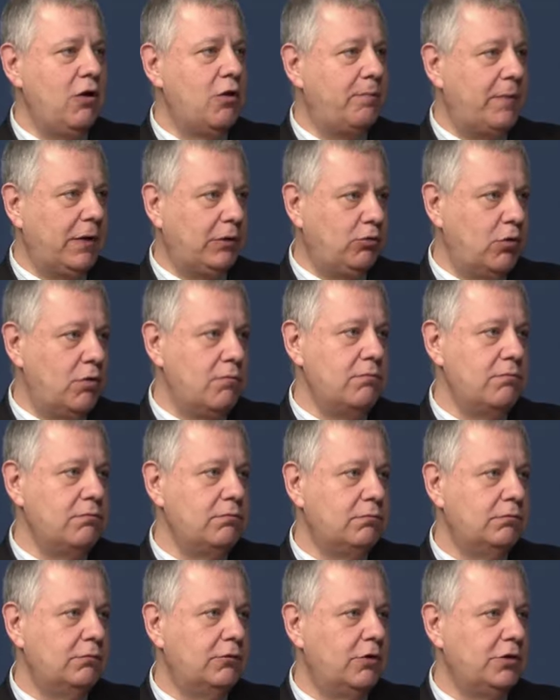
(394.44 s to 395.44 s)
но потом
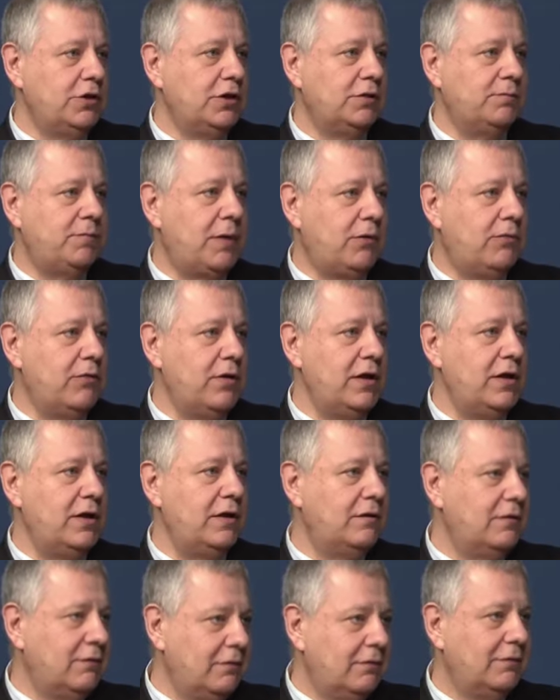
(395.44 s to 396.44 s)
очень
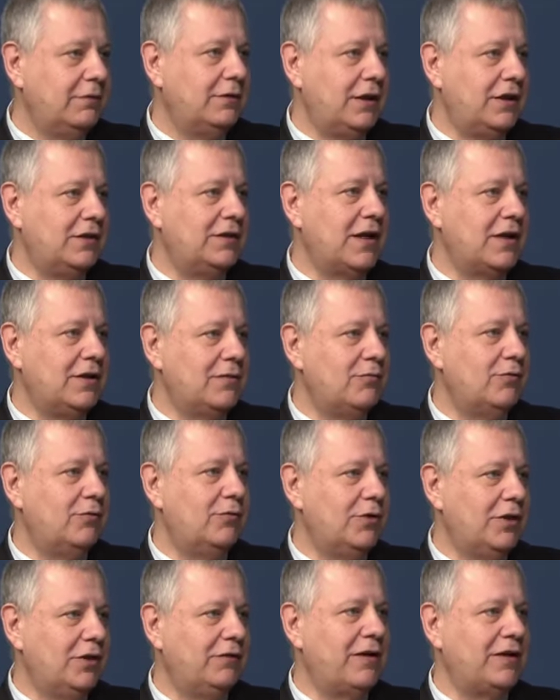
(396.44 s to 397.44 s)
спокойно к 30
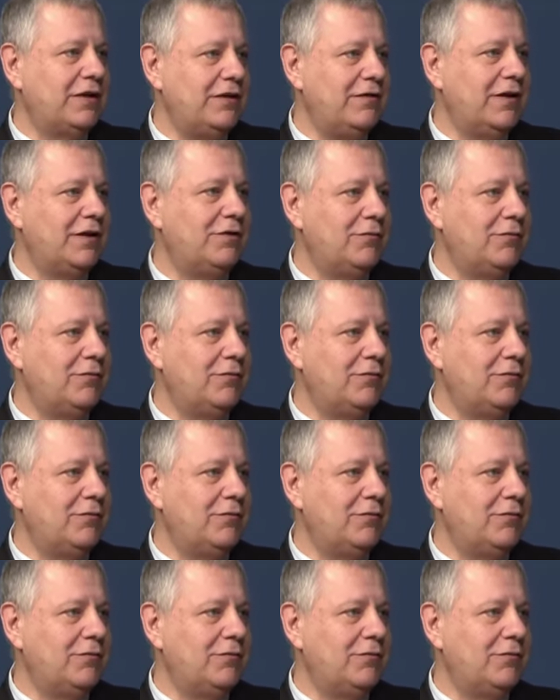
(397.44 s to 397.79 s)
году, к 29